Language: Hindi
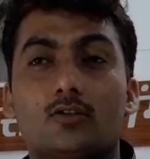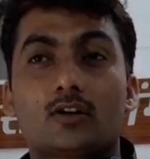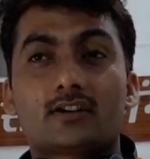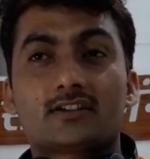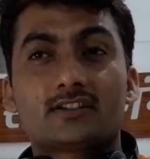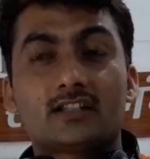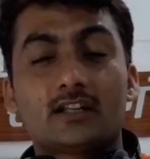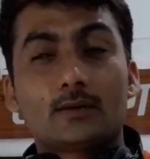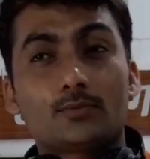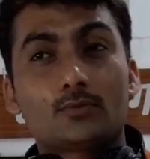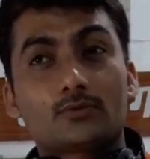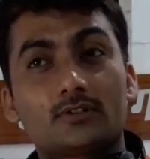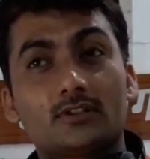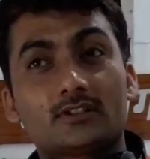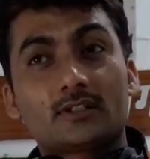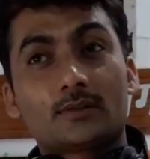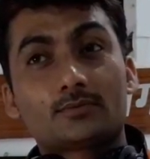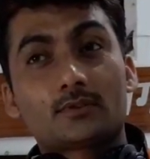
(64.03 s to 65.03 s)
और हस्तिनापुर
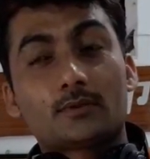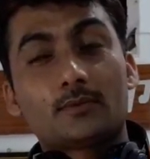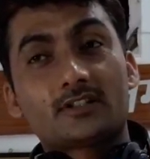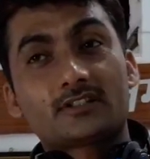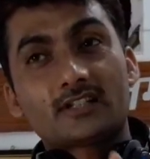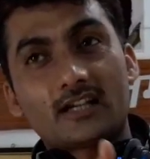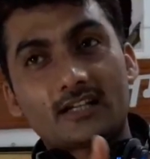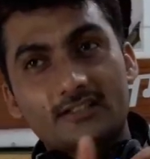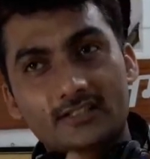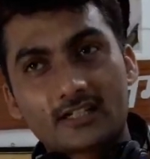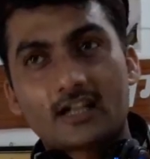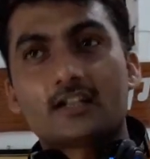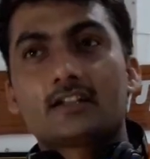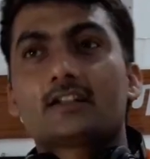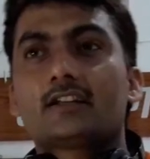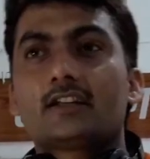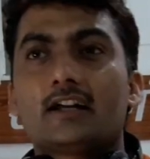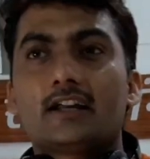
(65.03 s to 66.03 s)
से सब समाचार
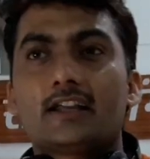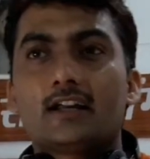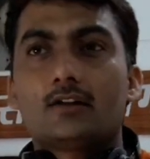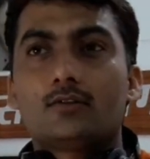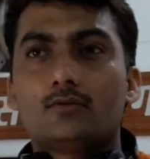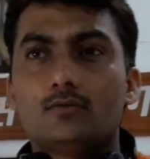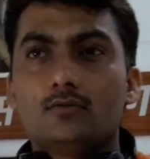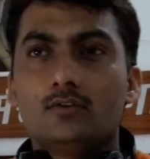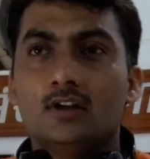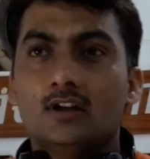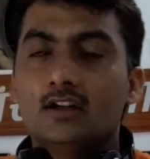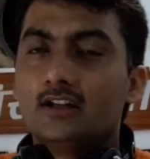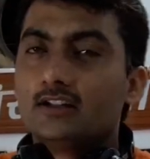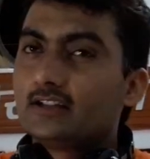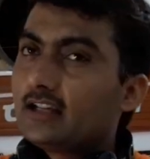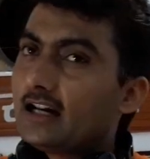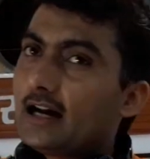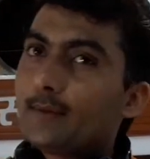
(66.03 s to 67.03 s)
जान के आया हूँ
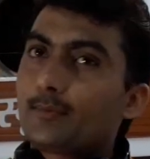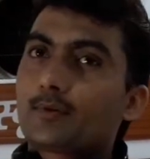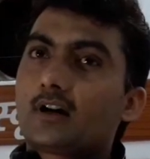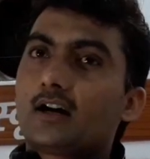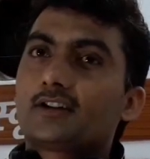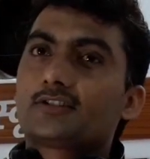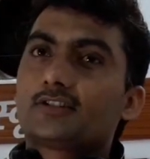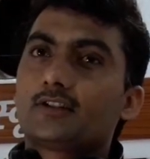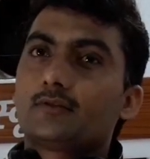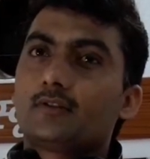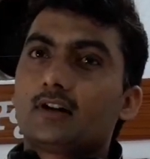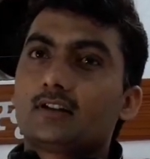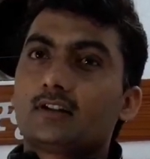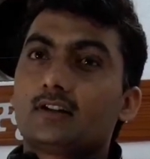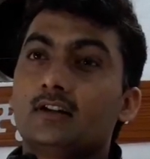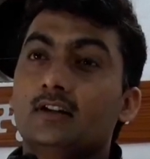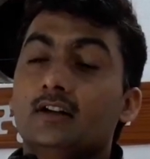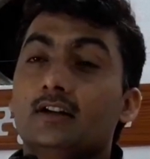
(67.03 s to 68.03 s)
ये आपका
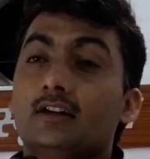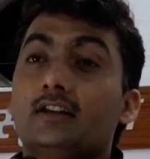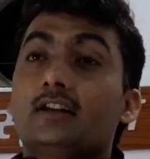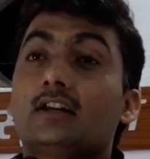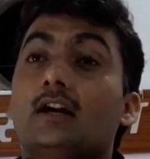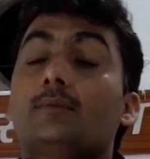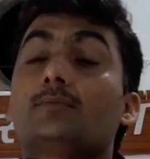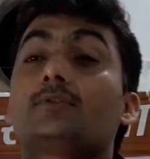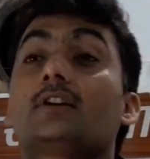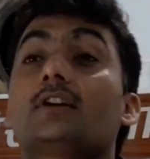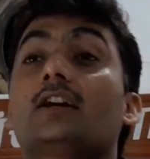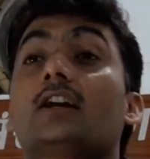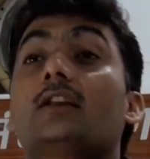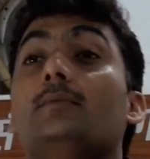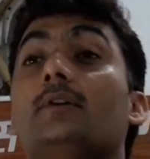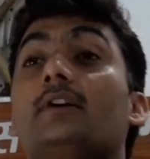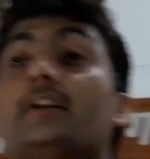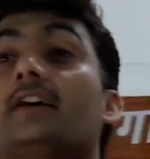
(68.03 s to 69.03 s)
आशीर्वाद है नहीं हम
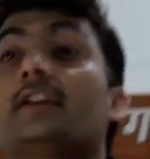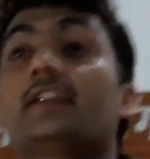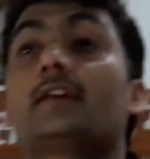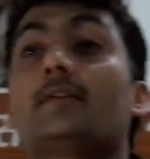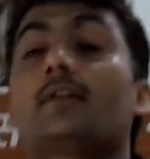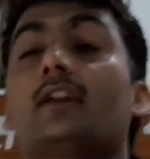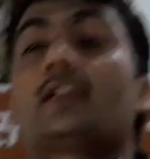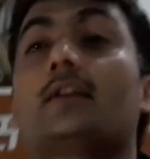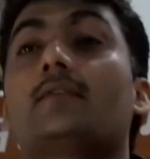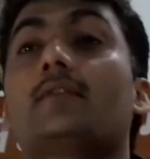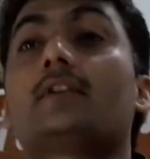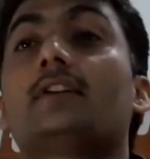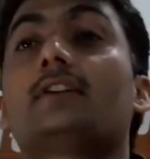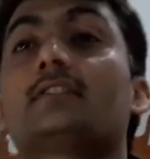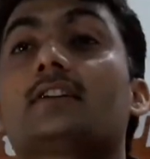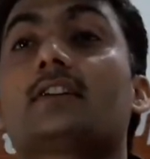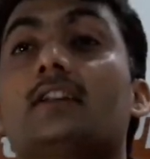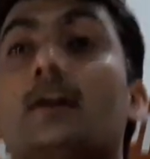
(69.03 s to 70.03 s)
जंगल में रहने वाले
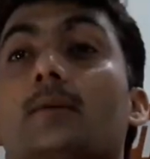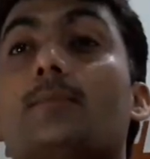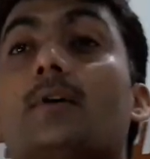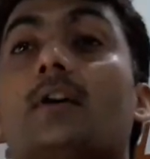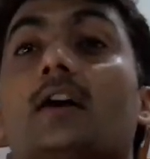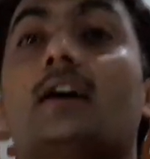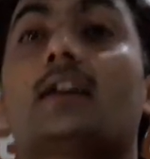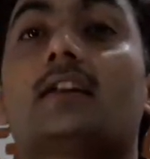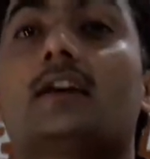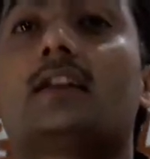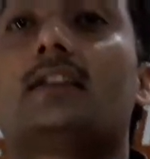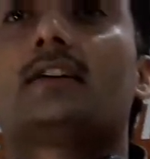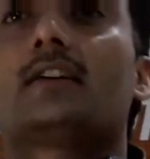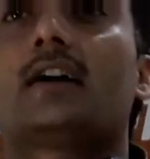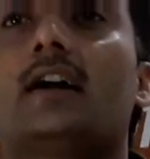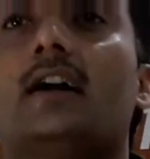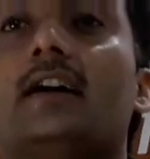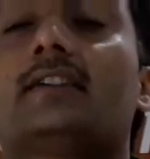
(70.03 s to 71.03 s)
वनेचर ना पढ़ा ना
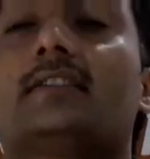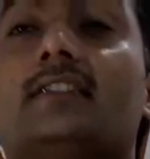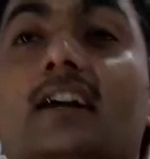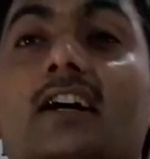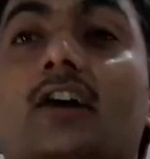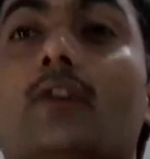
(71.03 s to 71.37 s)
लिखा ऐसा